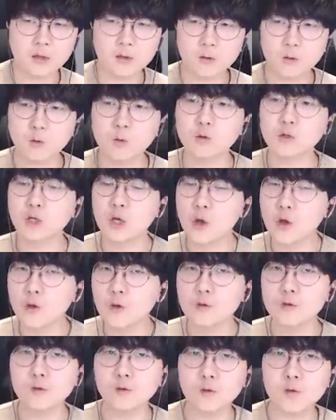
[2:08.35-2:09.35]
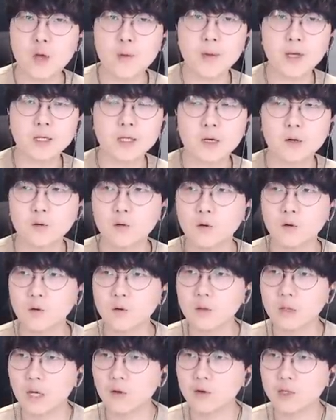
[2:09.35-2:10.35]
또 최연소 테마사로
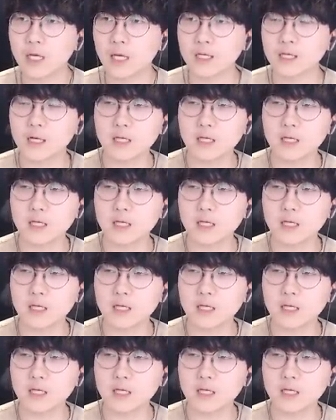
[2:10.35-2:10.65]
나오지 않을까